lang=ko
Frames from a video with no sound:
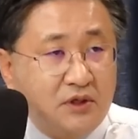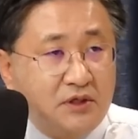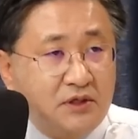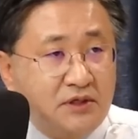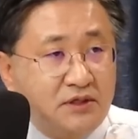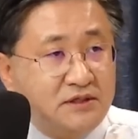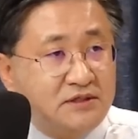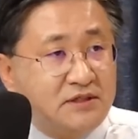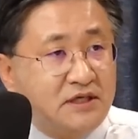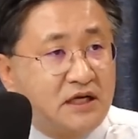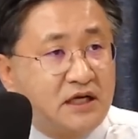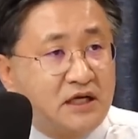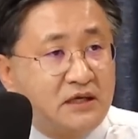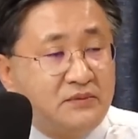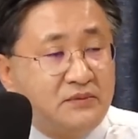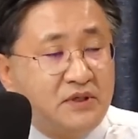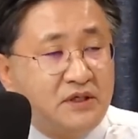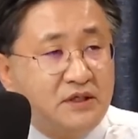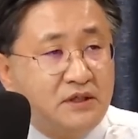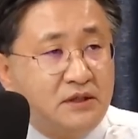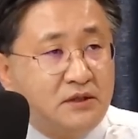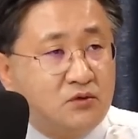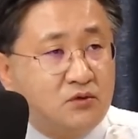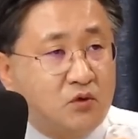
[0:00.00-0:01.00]
이
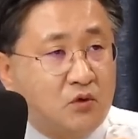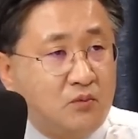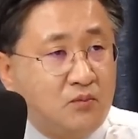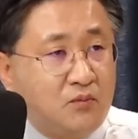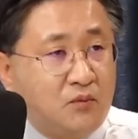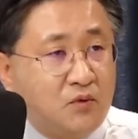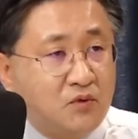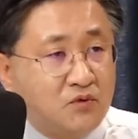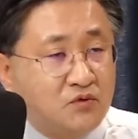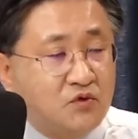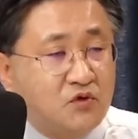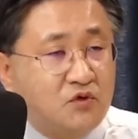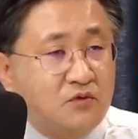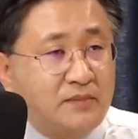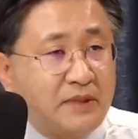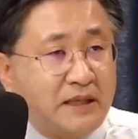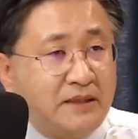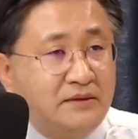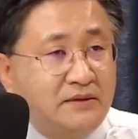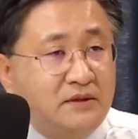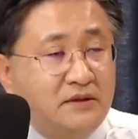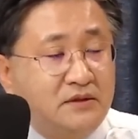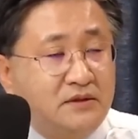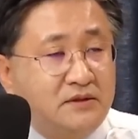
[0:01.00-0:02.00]
사람이 이돈 봉투를
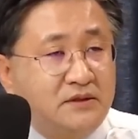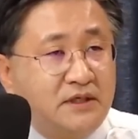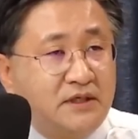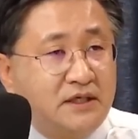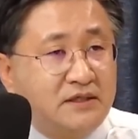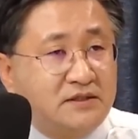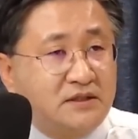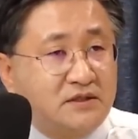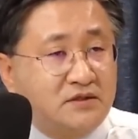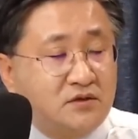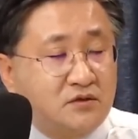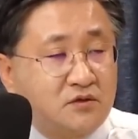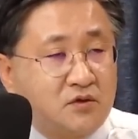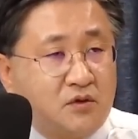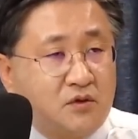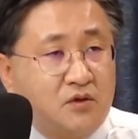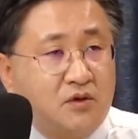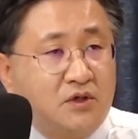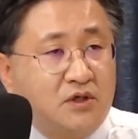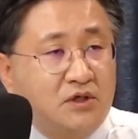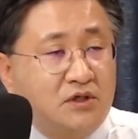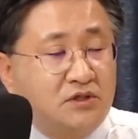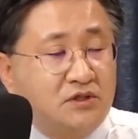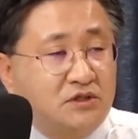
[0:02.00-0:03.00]
만드는 데 있어서도
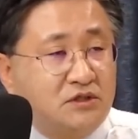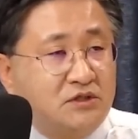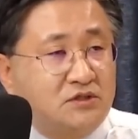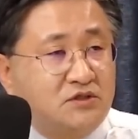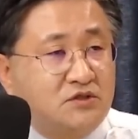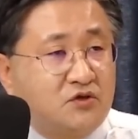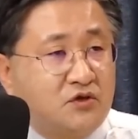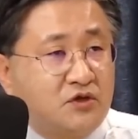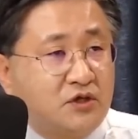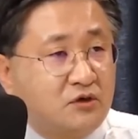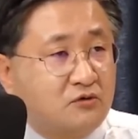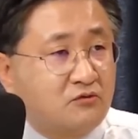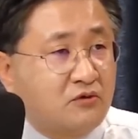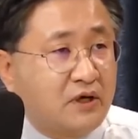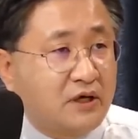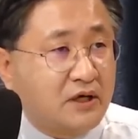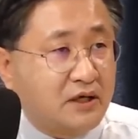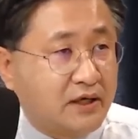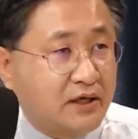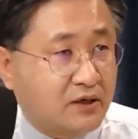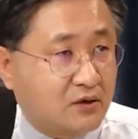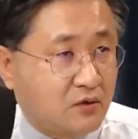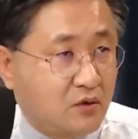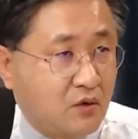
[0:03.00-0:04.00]
실제로 역할을
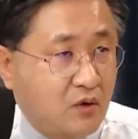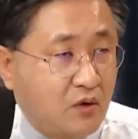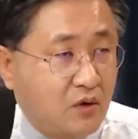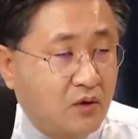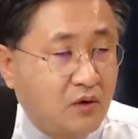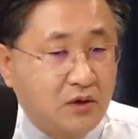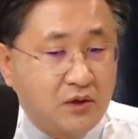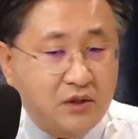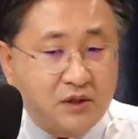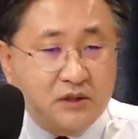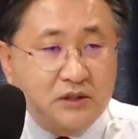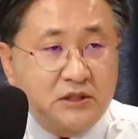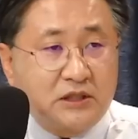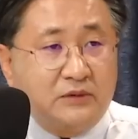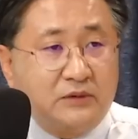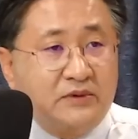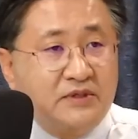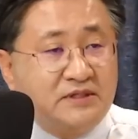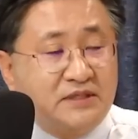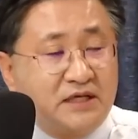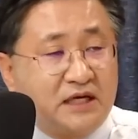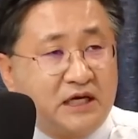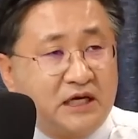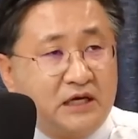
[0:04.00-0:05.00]
했고 그다음에 이
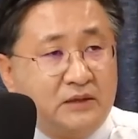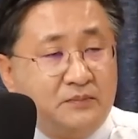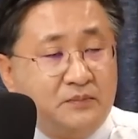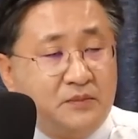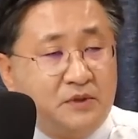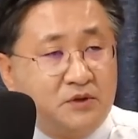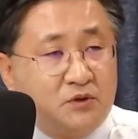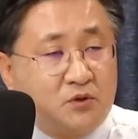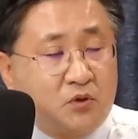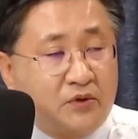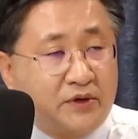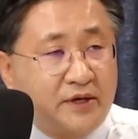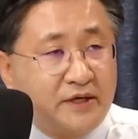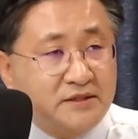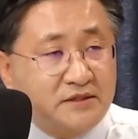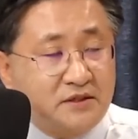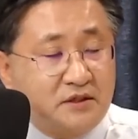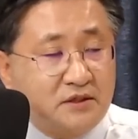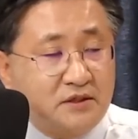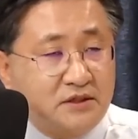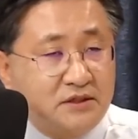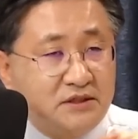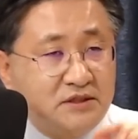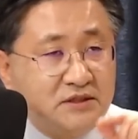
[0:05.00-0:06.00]
사람을
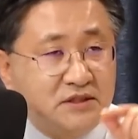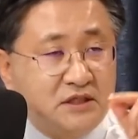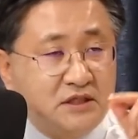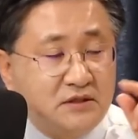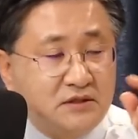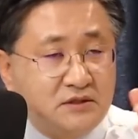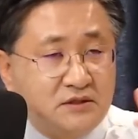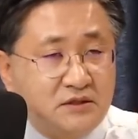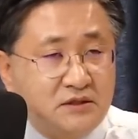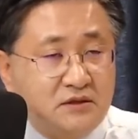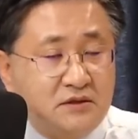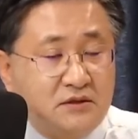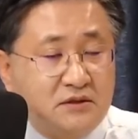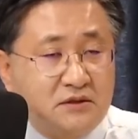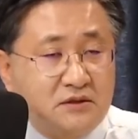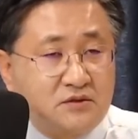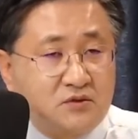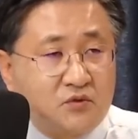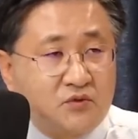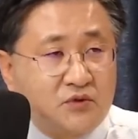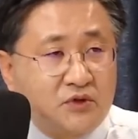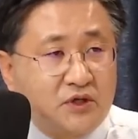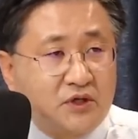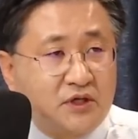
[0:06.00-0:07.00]
통해서 이제 저
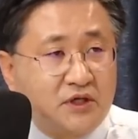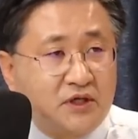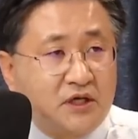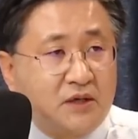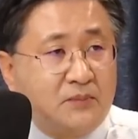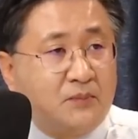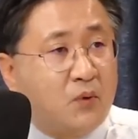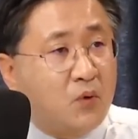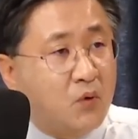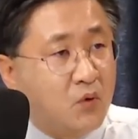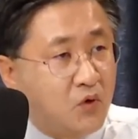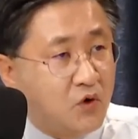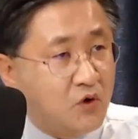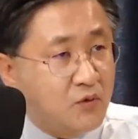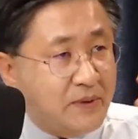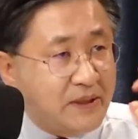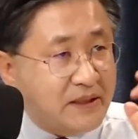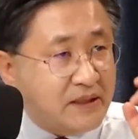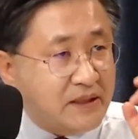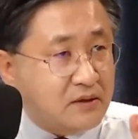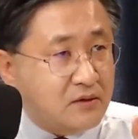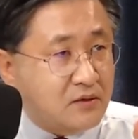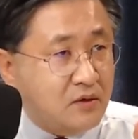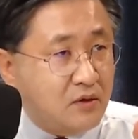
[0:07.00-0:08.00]
송영길이가 보고를
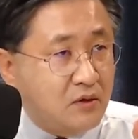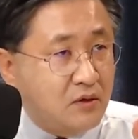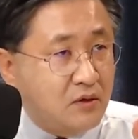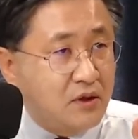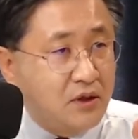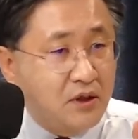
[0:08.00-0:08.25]
받았고